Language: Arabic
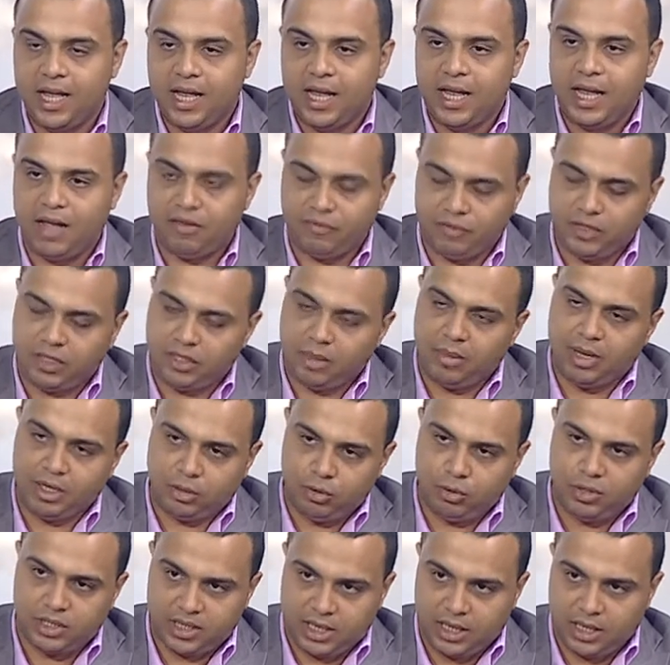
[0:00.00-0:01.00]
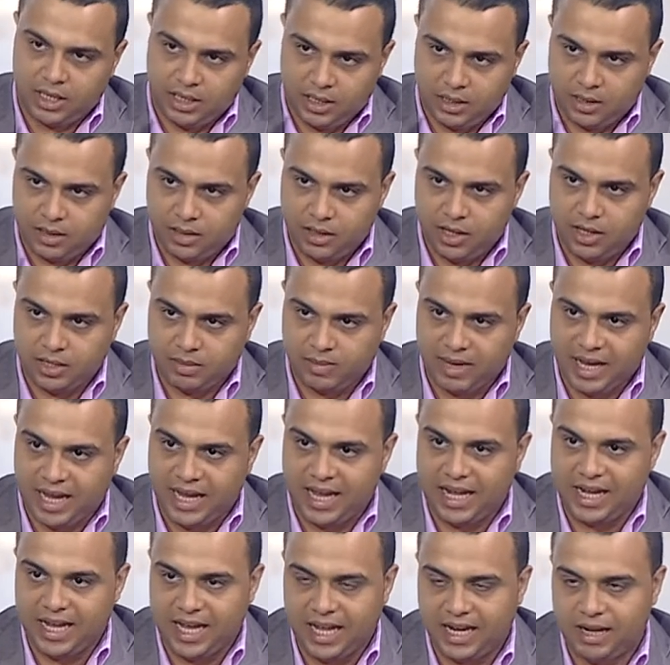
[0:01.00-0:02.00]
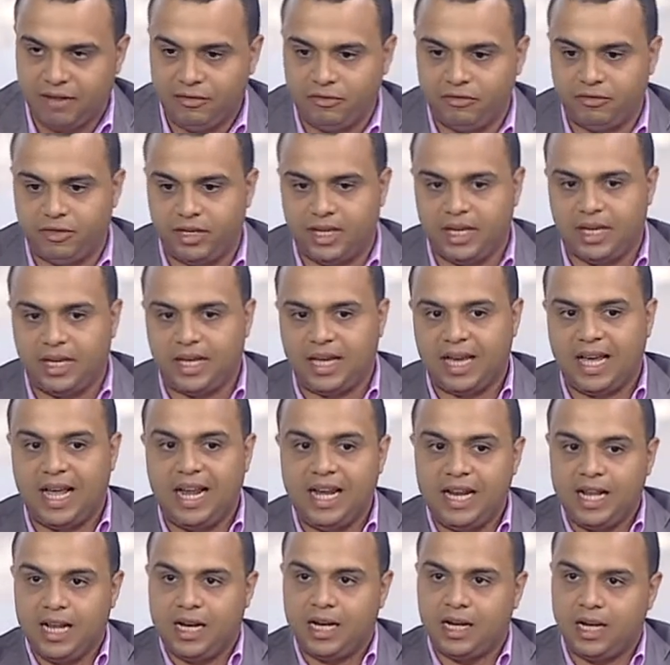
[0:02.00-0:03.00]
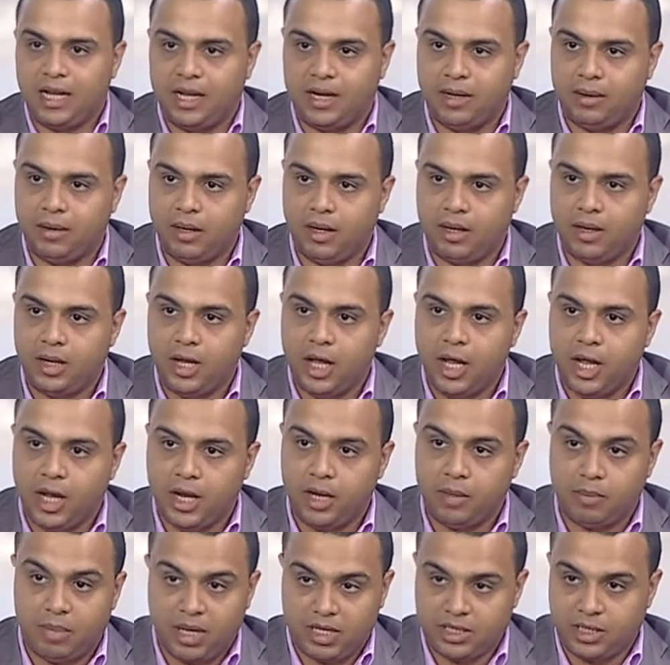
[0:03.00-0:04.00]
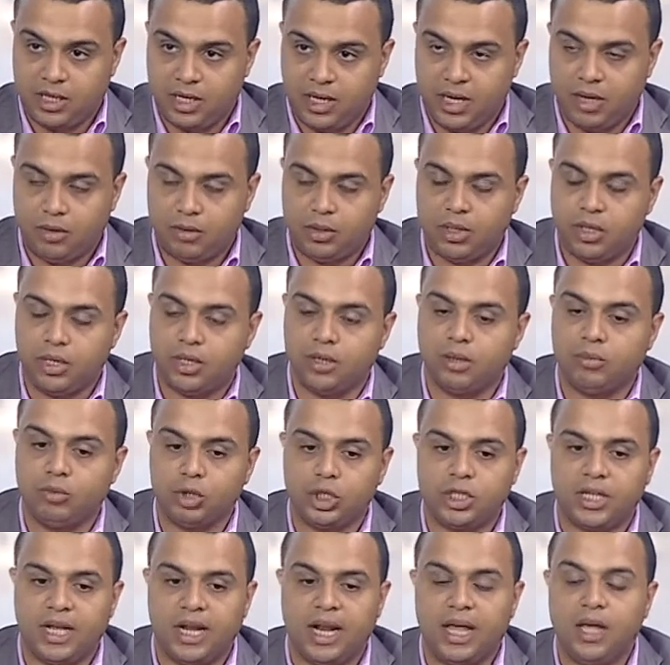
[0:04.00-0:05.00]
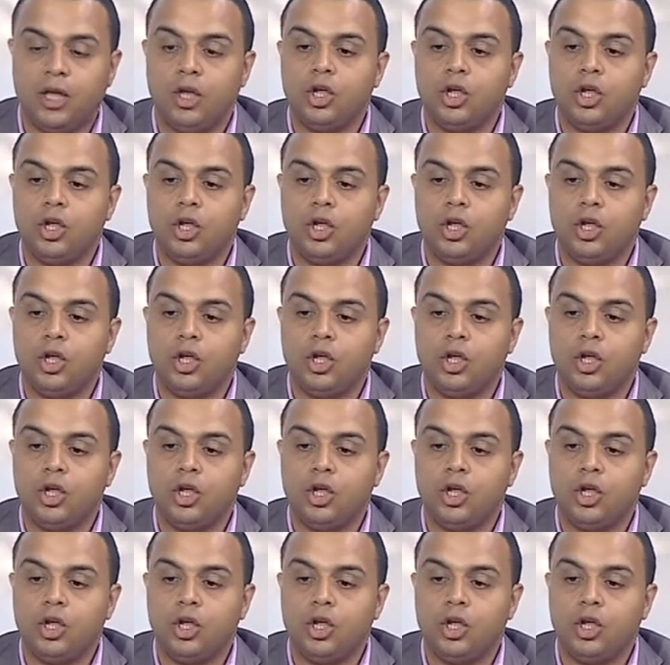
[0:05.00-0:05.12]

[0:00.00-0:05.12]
آه، في طبعا الجزء الخاص بخيالي انا في خلق البازل او المشكله